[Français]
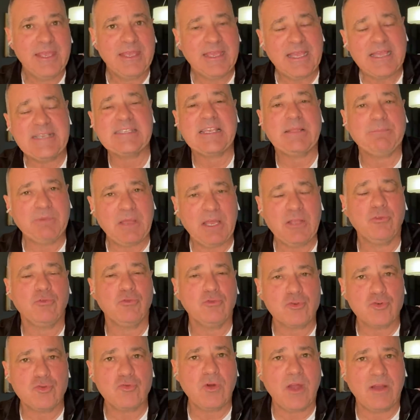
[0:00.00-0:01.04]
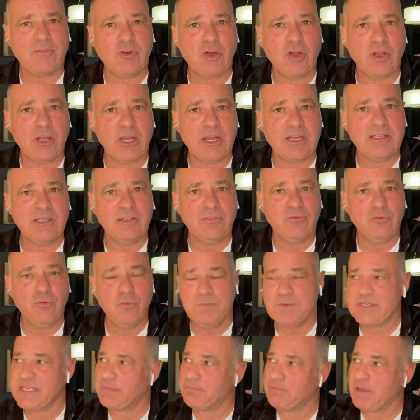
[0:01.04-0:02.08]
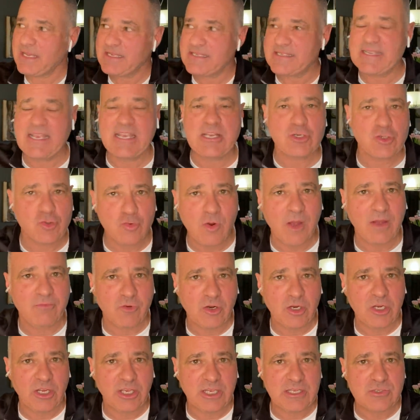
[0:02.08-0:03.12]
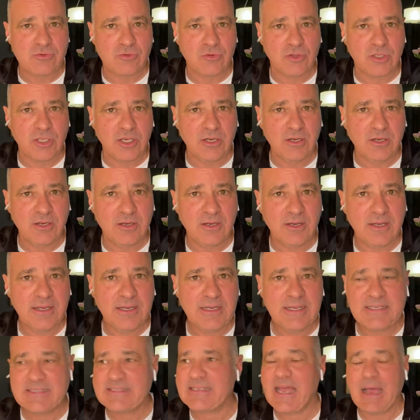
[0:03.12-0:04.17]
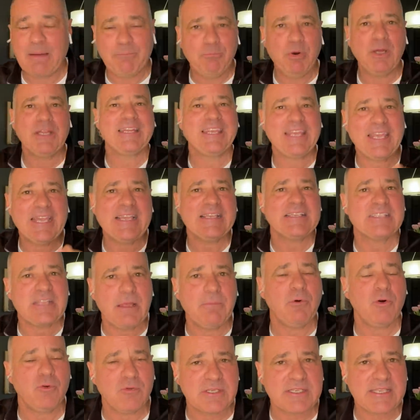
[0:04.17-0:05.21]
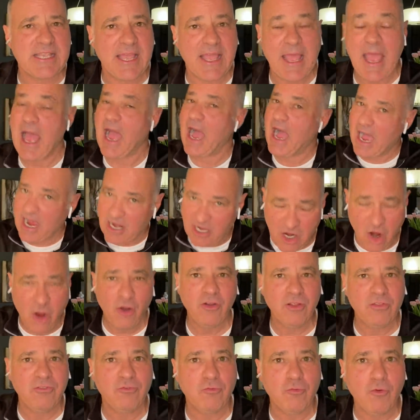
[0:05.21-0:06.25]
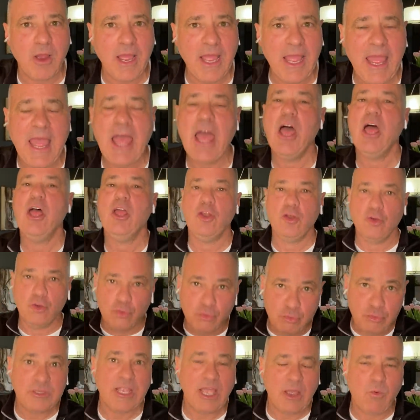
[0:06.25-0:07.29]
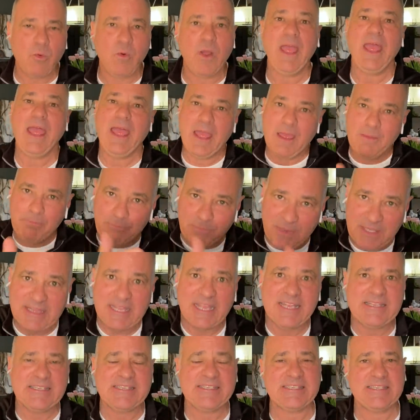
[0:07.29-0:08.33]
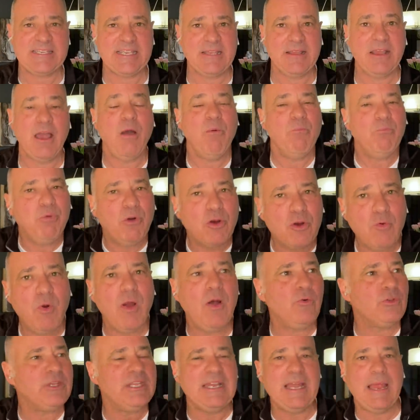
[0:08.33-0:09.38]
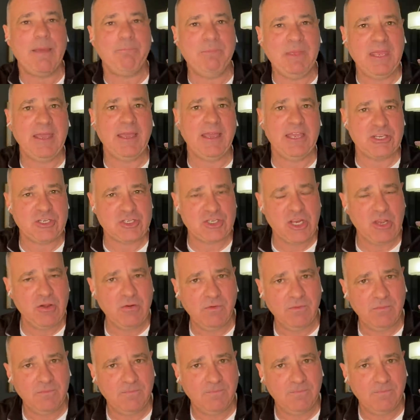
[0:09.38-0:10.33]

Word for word: Quand ça te prend deux jours à avoir un rendez-vous, puis ça te prend cinq jours à avoir le résultat, ça n'a pas de crise de bon sens. Encore une fois, l'Outaouais pénalisé. Pourquoi on est la pire région?